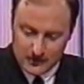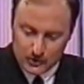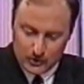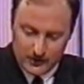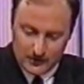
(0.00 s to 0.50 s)
aus
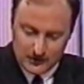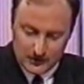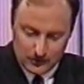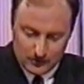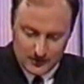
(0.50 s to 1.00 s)
steuerlichen
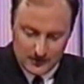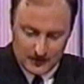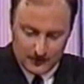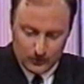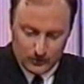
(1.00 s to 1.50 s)
Gründen
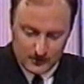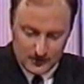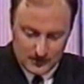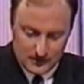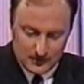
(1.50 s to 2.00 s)
seinen
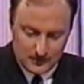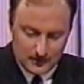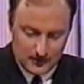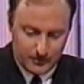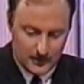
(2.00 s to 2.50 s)
Wohnsitz?
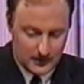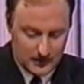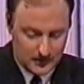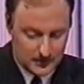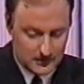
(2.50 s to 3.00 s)
Nach
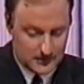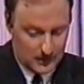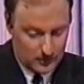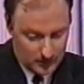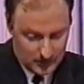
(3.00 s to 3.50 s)
Belgien, ist
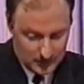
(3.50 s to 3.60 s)
auch